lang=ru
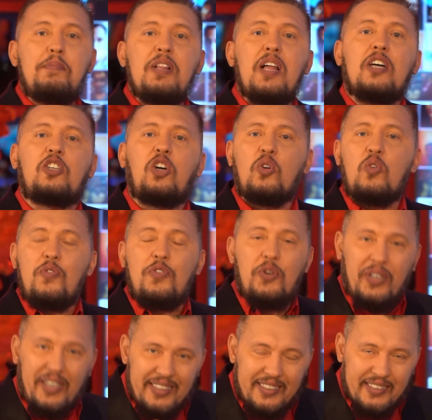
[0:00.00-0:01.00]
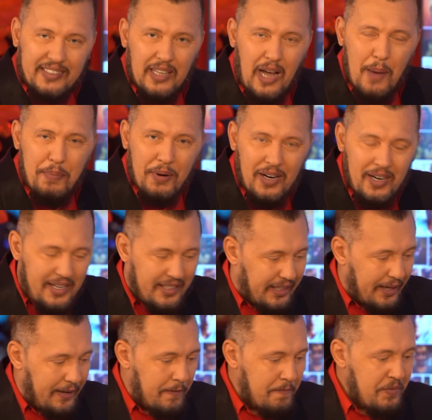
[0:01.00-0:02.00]
было кровью Христа
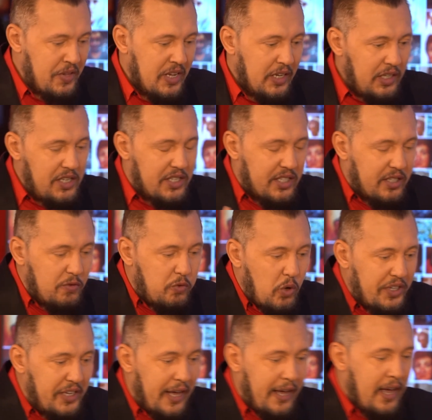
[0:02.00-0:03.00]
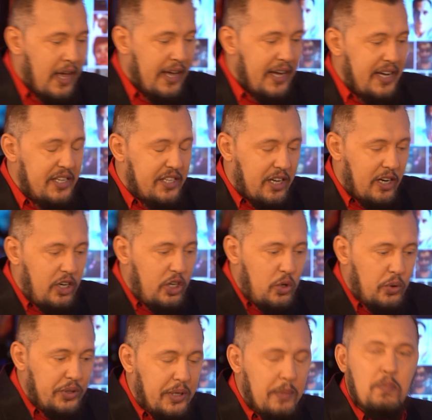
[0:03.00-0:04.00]
пролитой. И сегодня эти
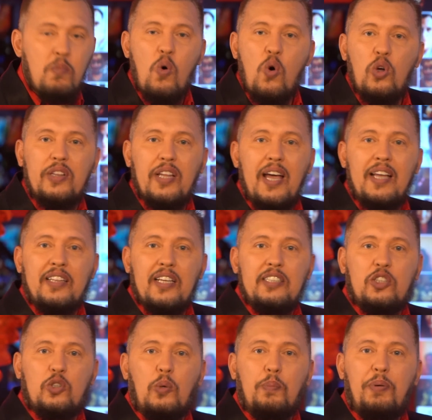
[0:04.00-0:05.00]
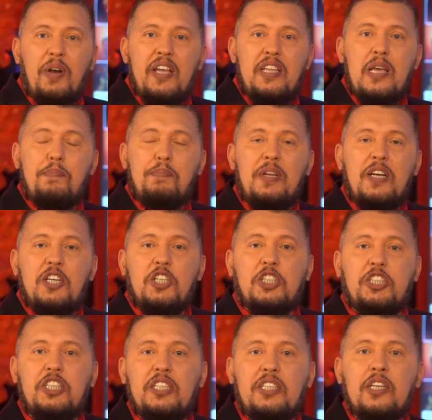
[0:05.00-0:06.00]
люди могут это искупление
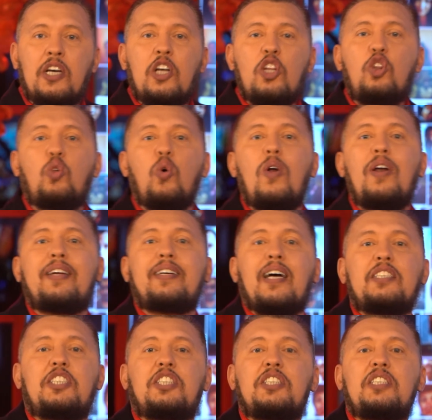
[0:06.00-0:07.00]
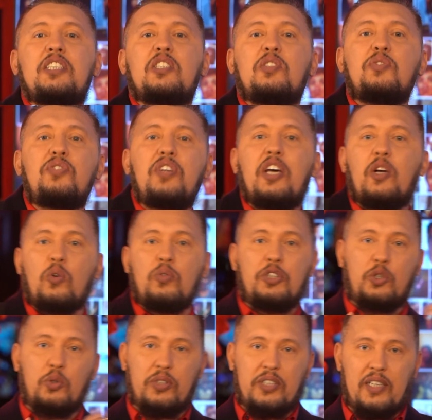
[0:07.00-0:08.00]
пережить только через веру в
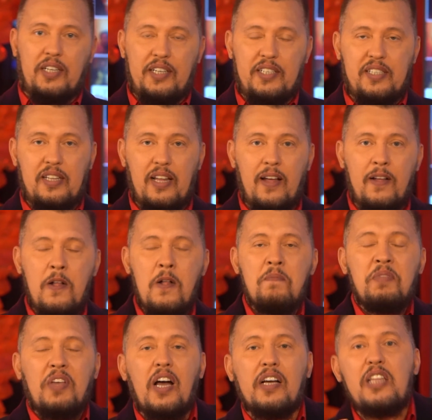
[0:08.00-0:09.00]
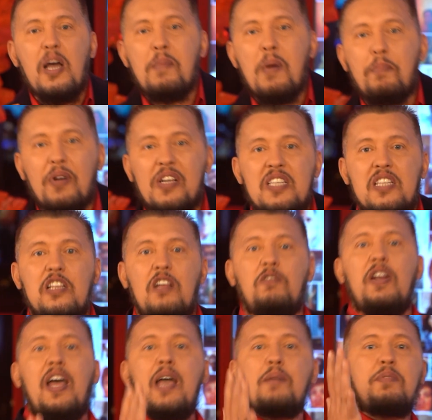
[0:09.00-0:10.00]
Иисуса Христа. Когда мы
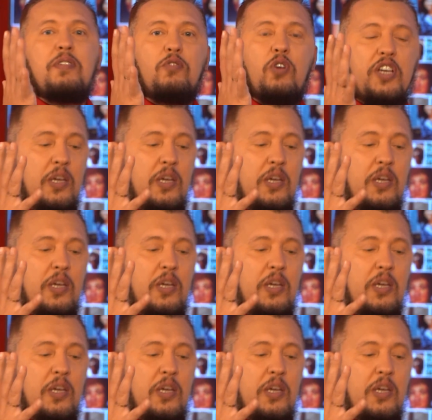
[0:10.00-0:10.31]
прославляем Его